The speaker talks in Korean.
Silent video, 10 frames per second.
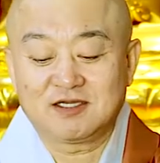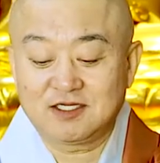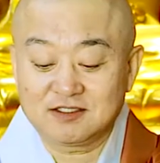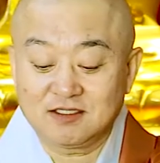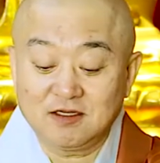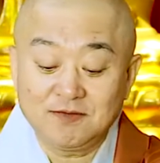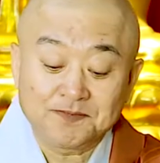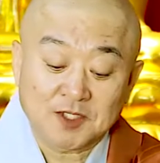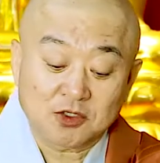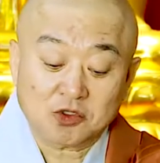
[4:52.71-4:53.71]
그래서
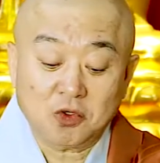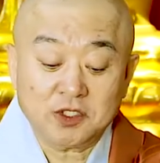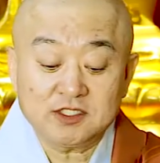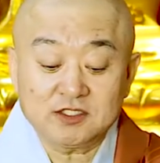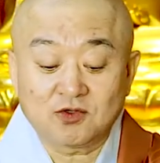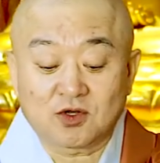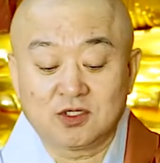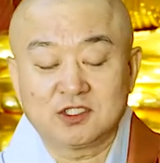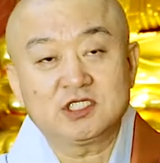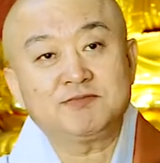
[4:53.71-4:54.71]

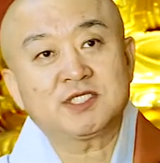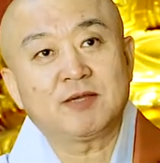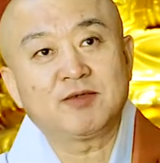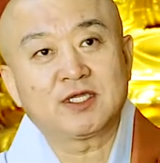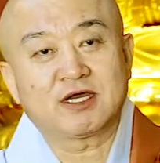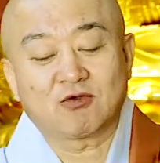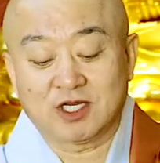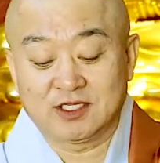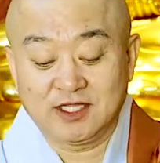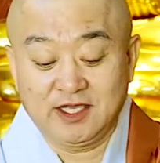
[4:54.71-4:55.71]
통계적으로는 13억이라고
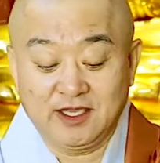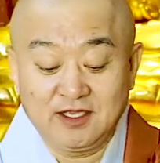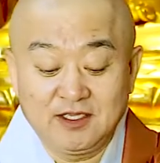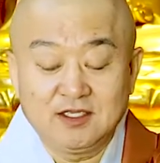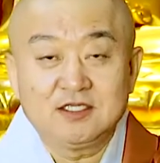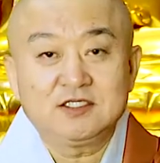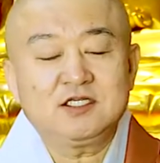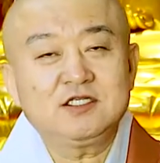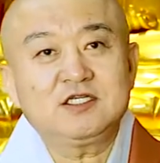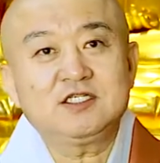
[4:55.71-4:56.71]
하는데
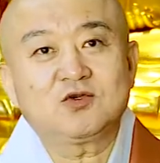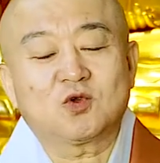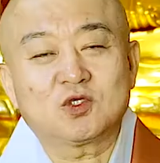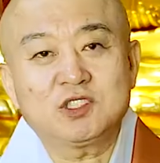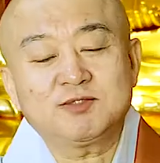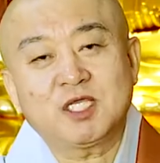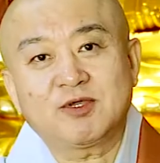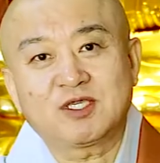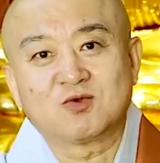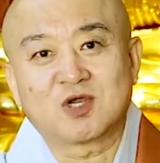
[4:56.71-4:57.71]
실질적으로
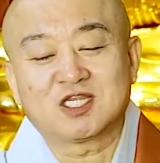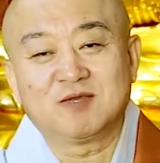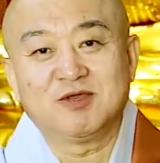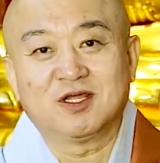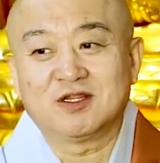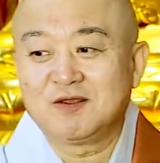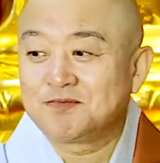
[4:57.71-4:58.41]
13억 인구 같으면